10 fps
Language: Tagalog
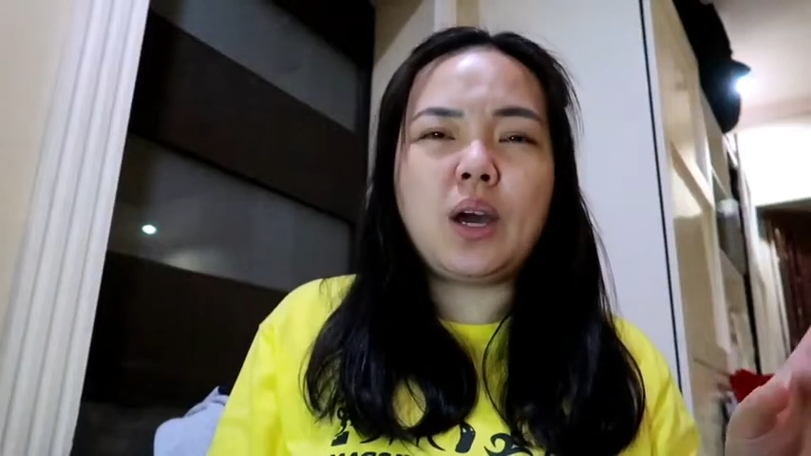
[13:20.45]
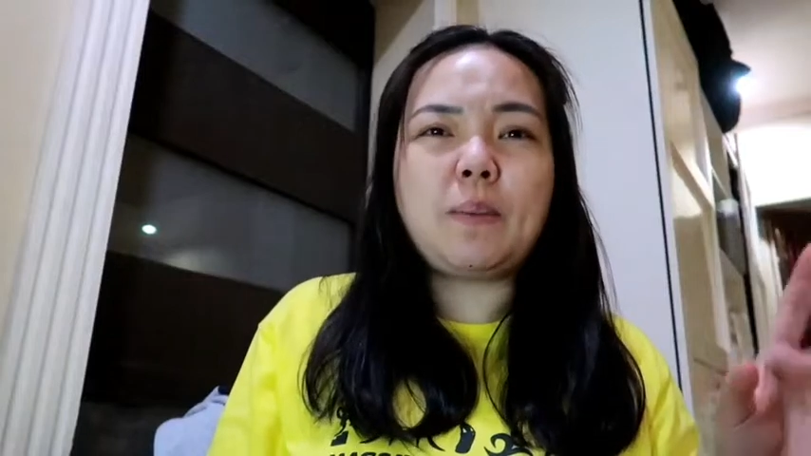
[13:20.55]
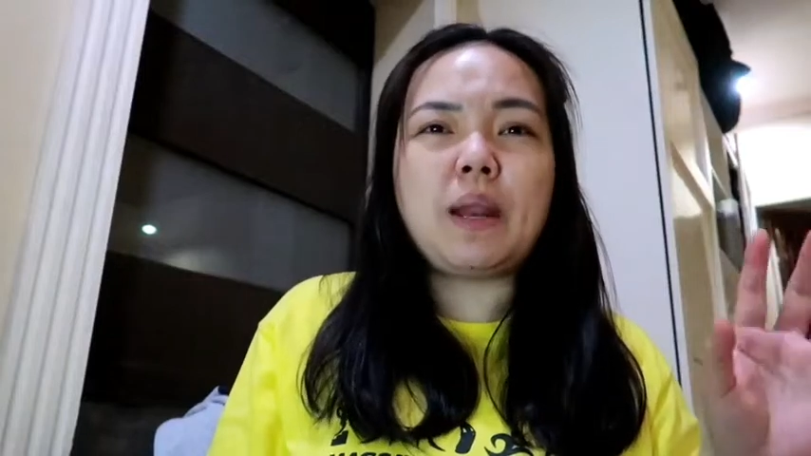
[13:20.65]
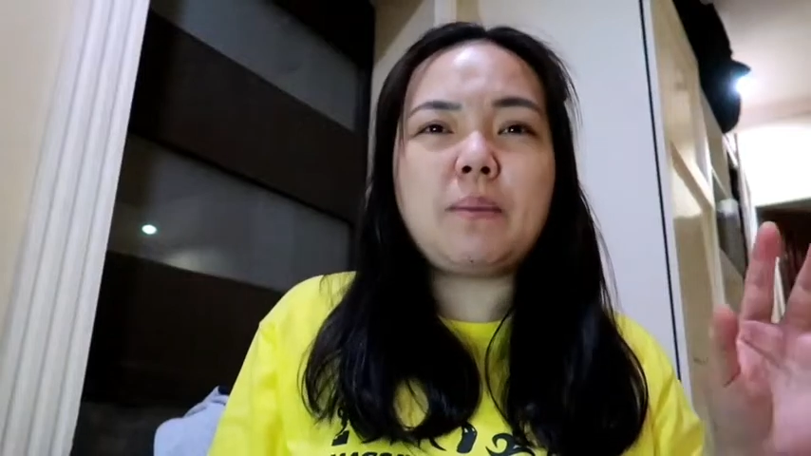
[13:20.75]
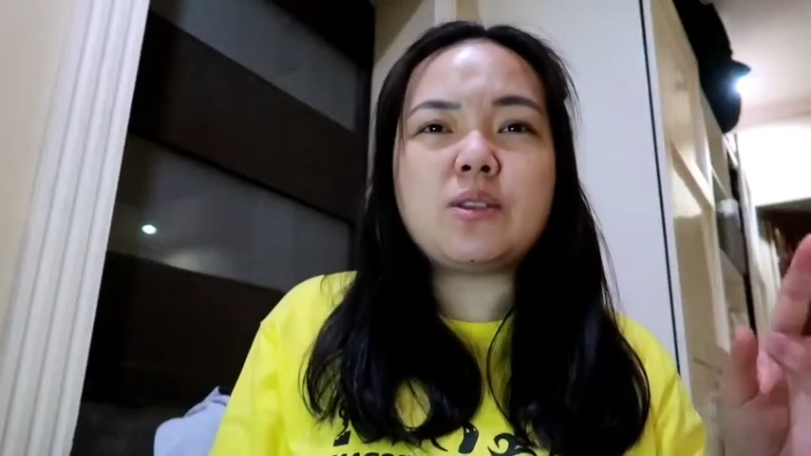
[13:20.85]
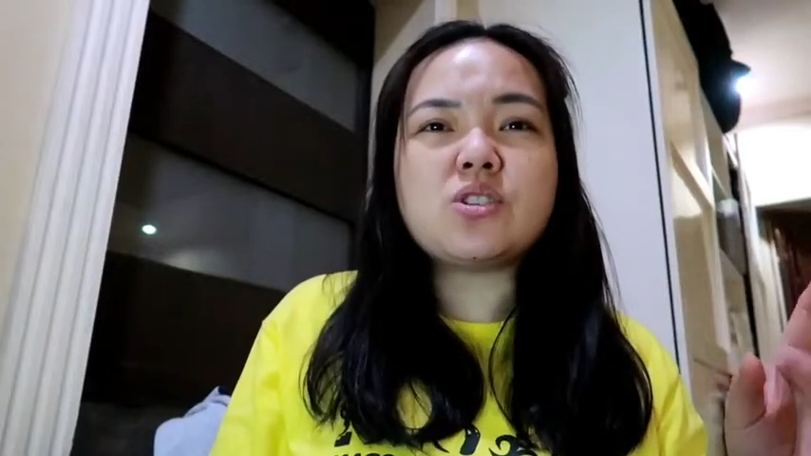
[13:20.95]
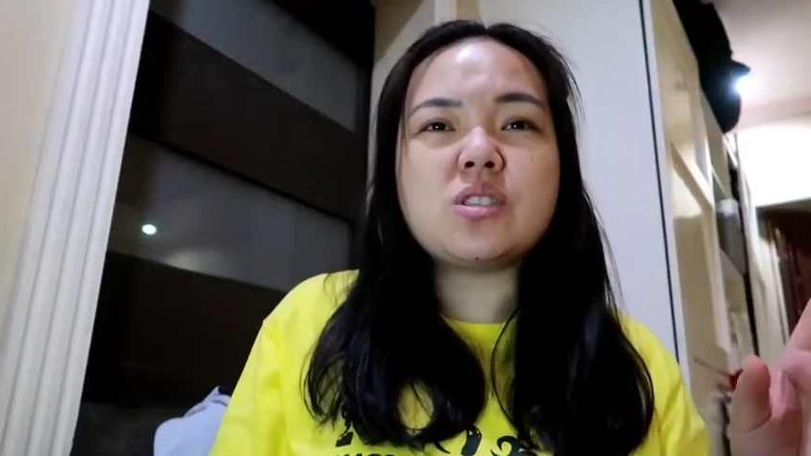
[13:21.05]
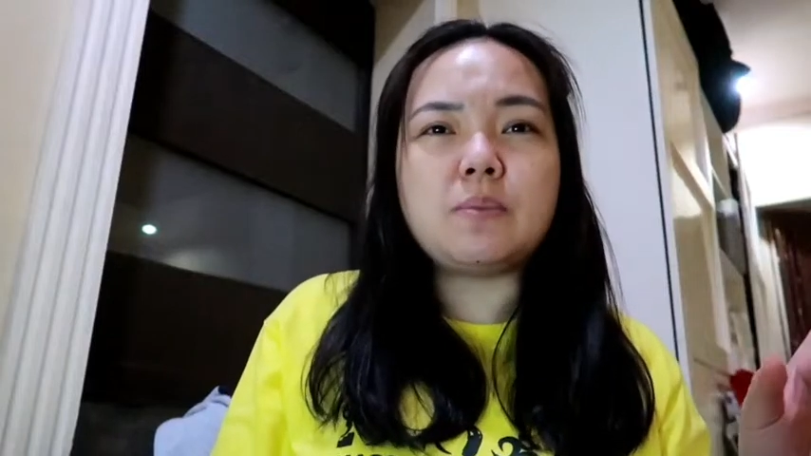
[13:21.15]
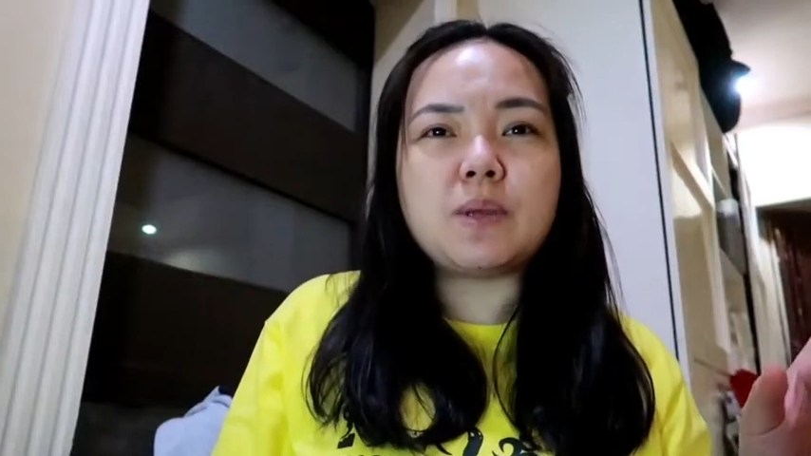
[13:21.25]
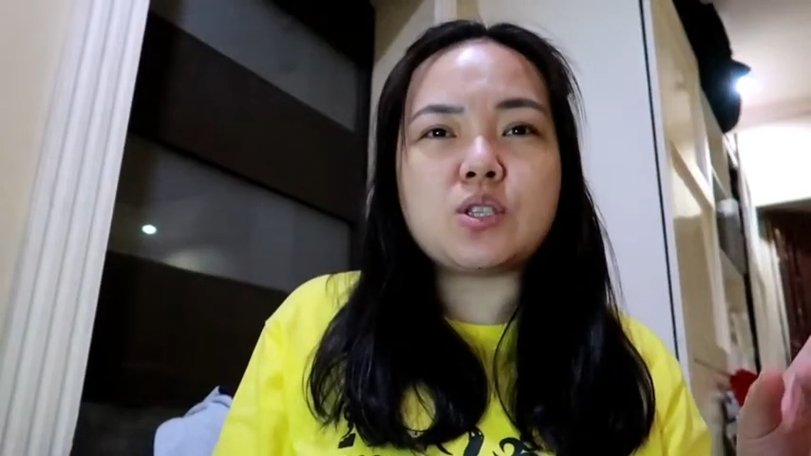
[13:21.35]
Kaya parang medyo
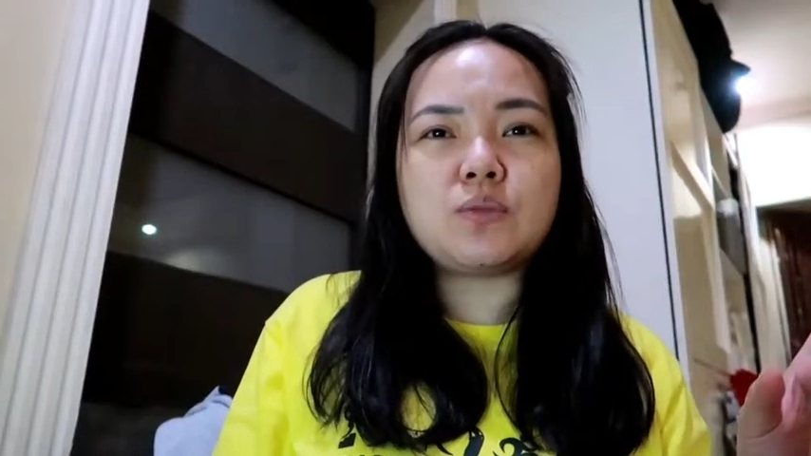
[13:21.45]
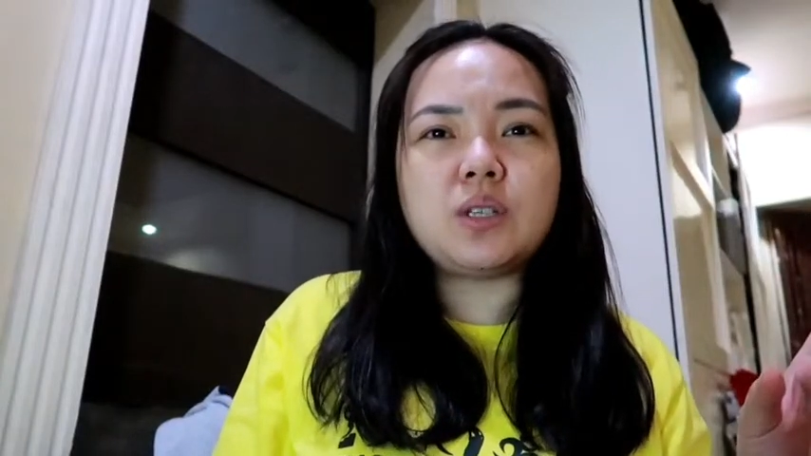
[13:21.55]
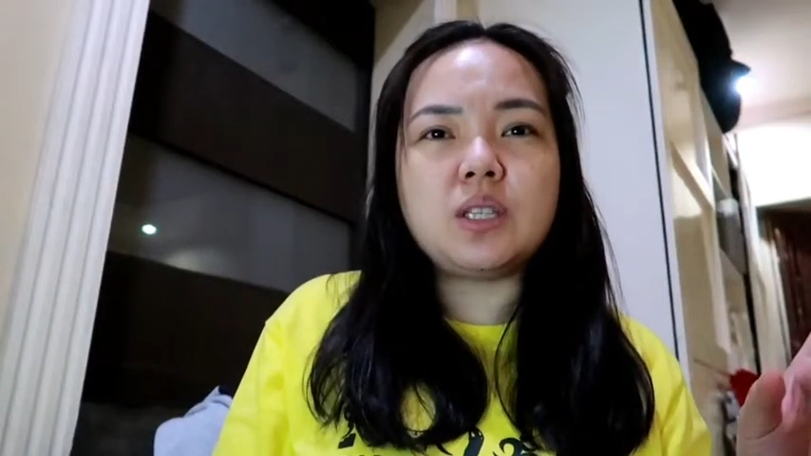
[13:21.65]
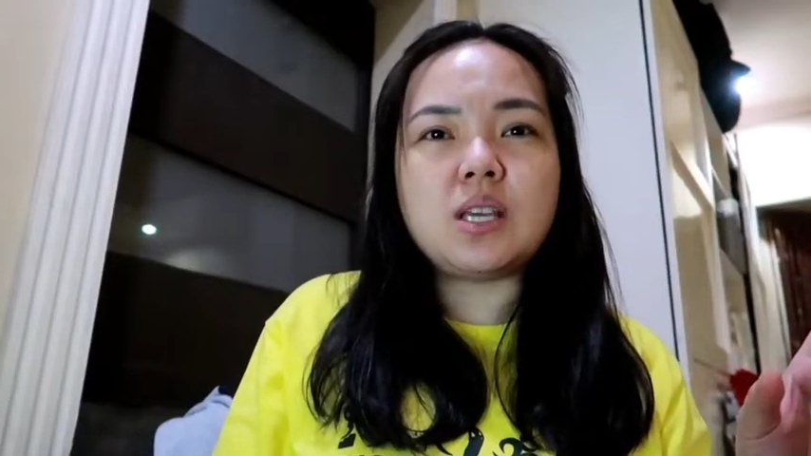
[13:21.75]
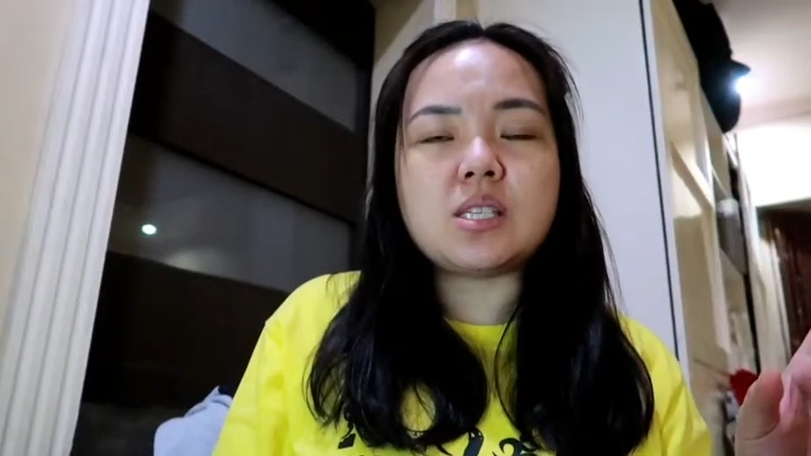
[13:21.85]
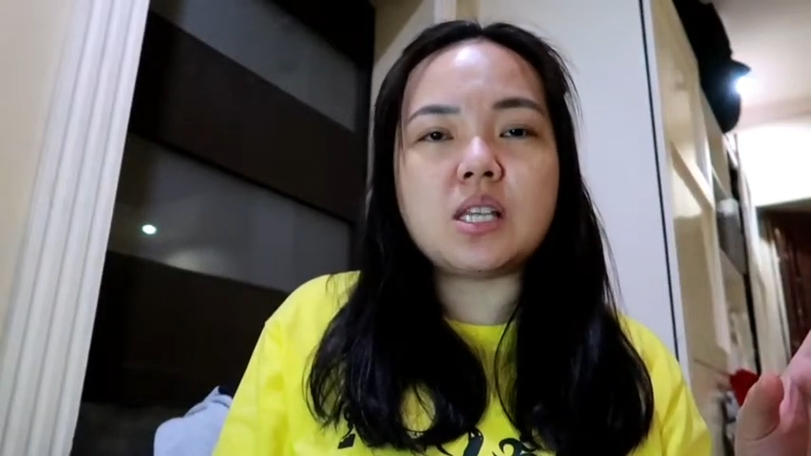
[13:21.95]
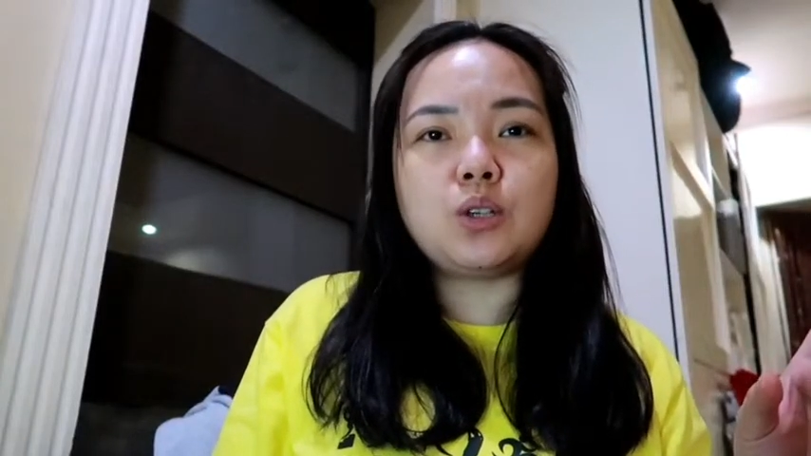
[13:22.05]
snippets of the days